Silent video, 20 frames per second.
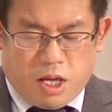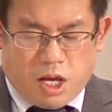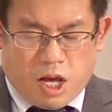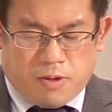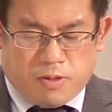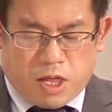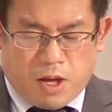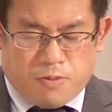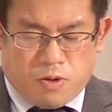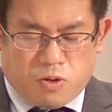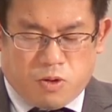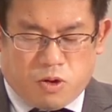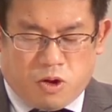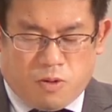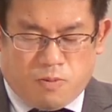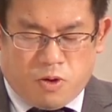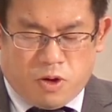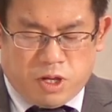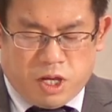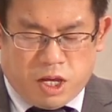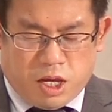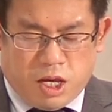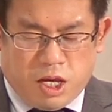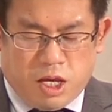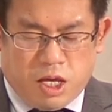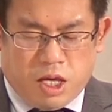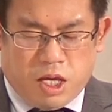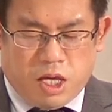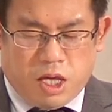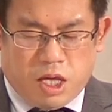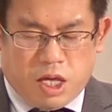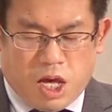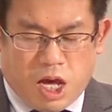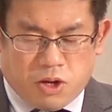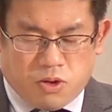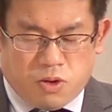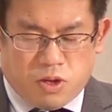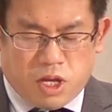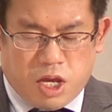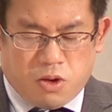神様と共に
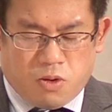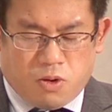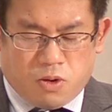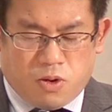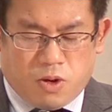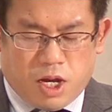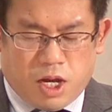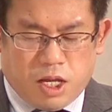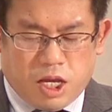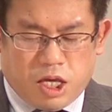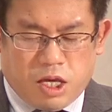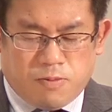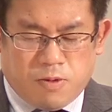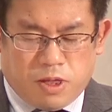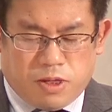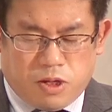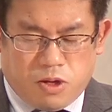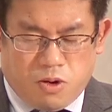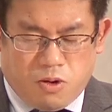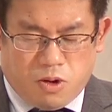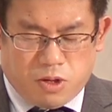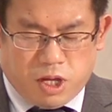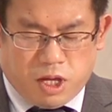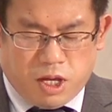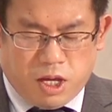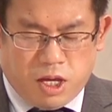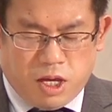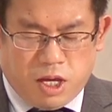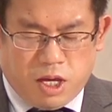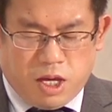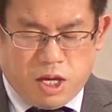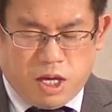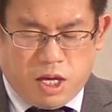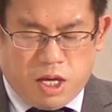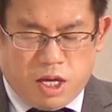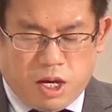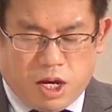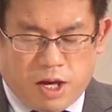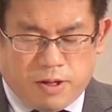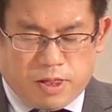歩んでいくことができますように、
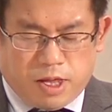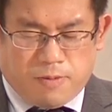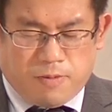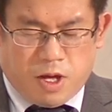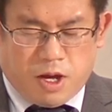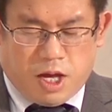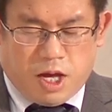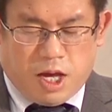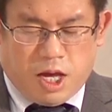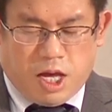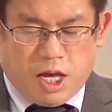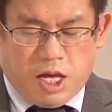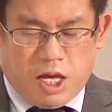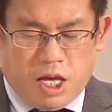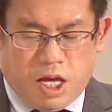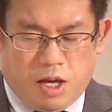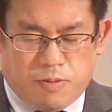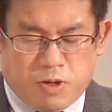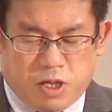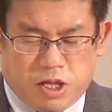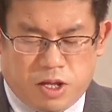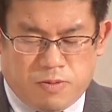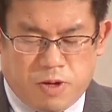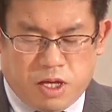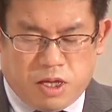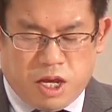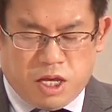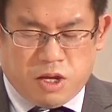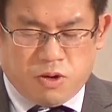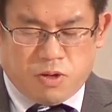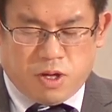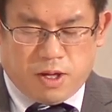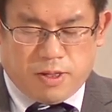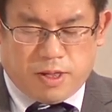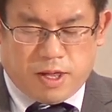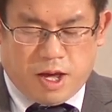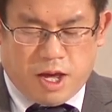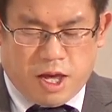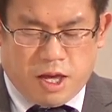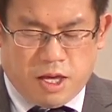神様が導いていてくだ
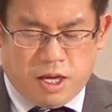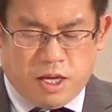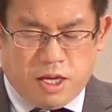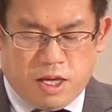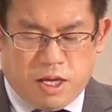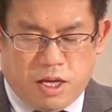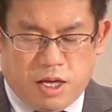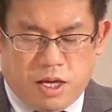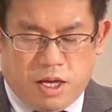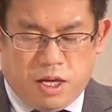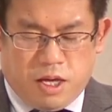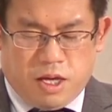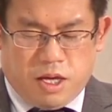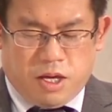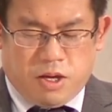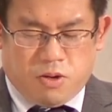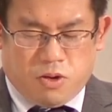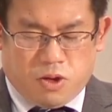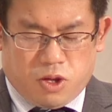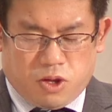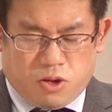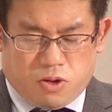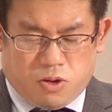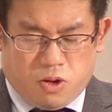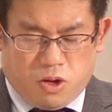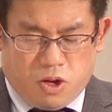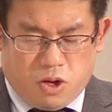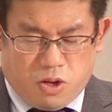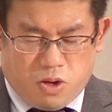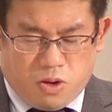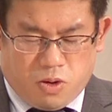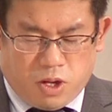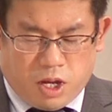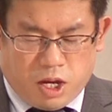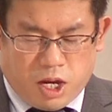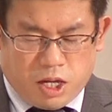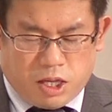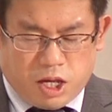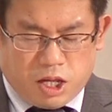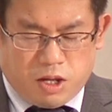さい。よろしくお
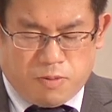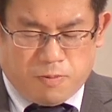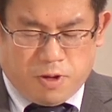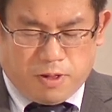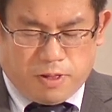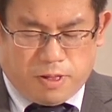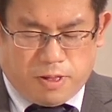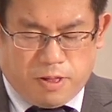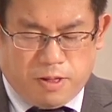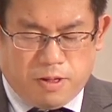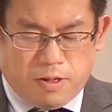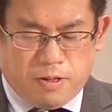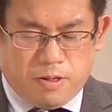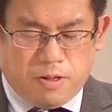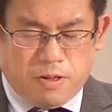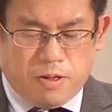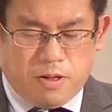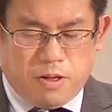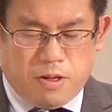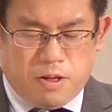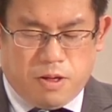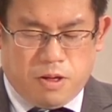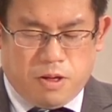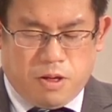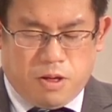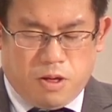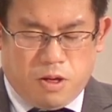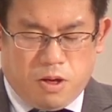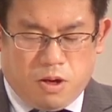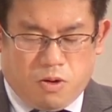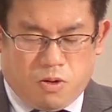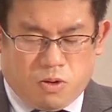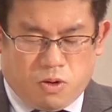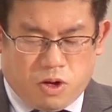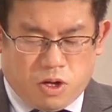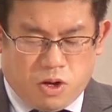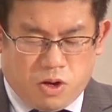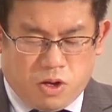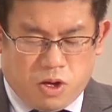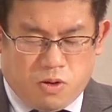願いいたします。この
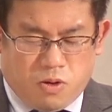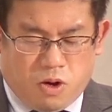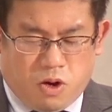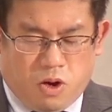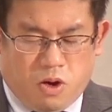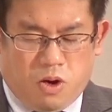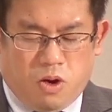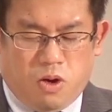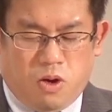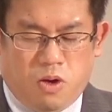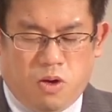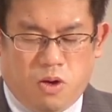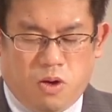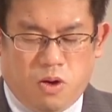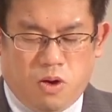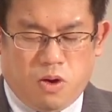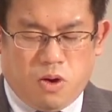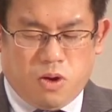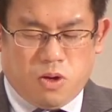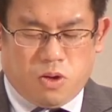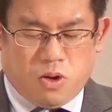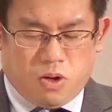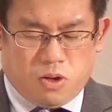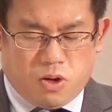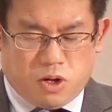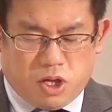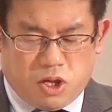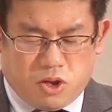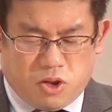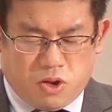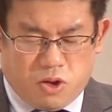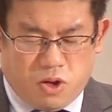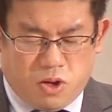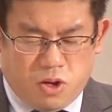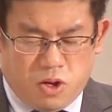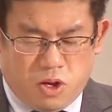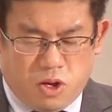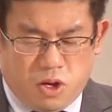祈りを尊き主、